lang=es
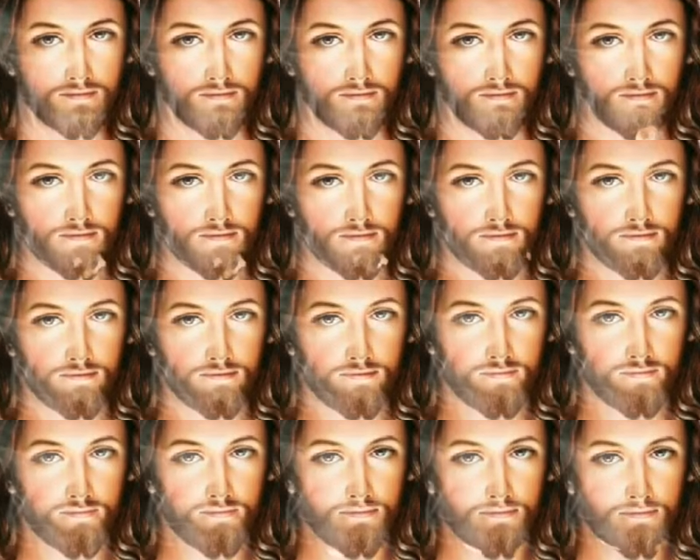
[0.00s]
tú que
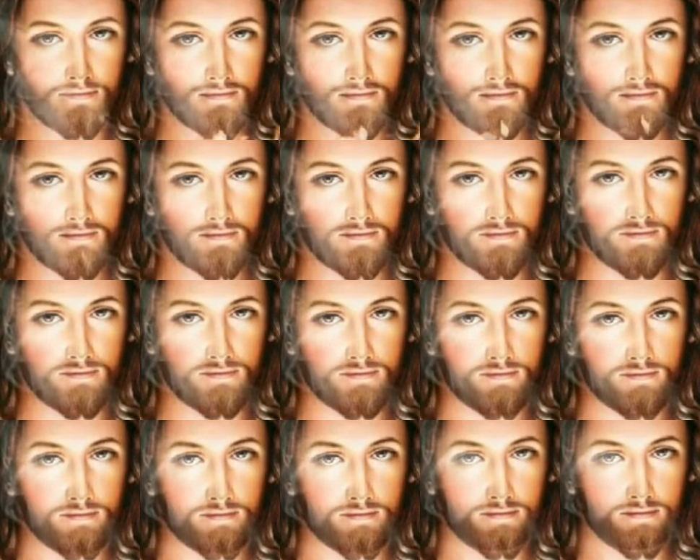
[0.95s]
penetras los
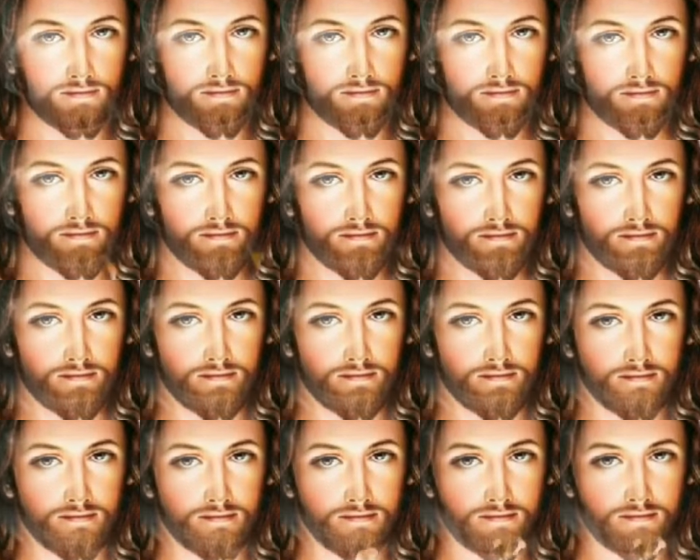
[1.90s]
corazones y
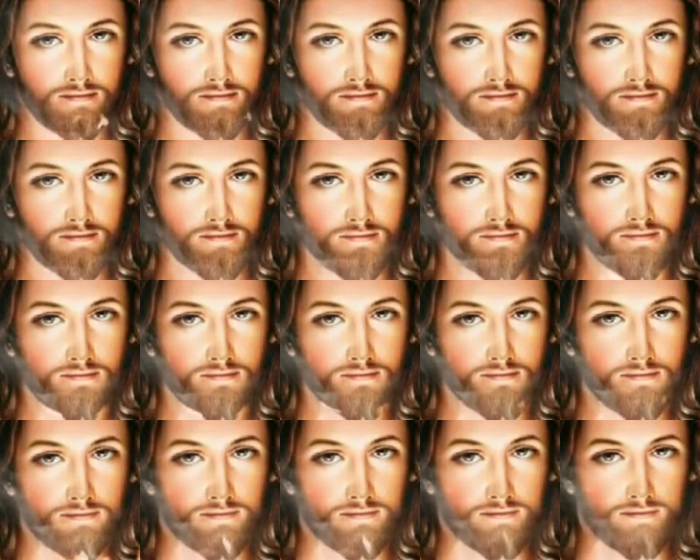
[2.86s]
sabes
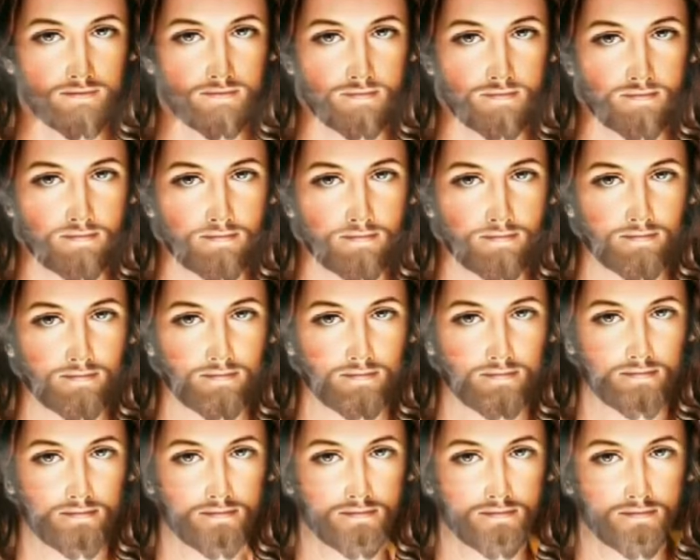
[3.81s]
la sinceridad de
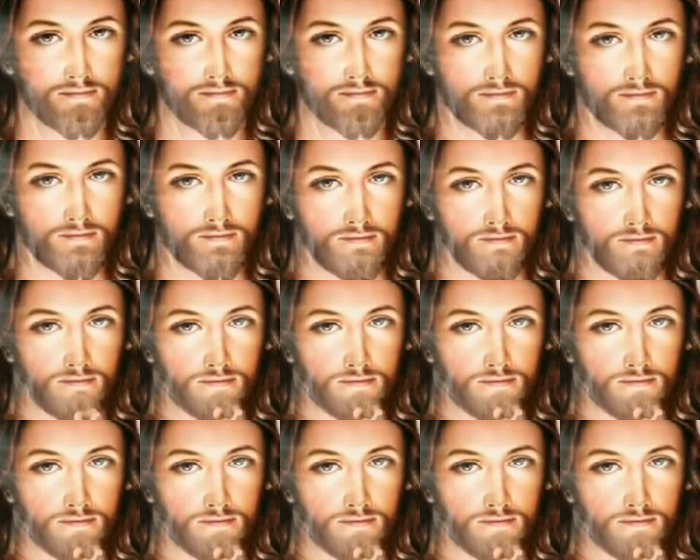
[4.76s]
mi deseo.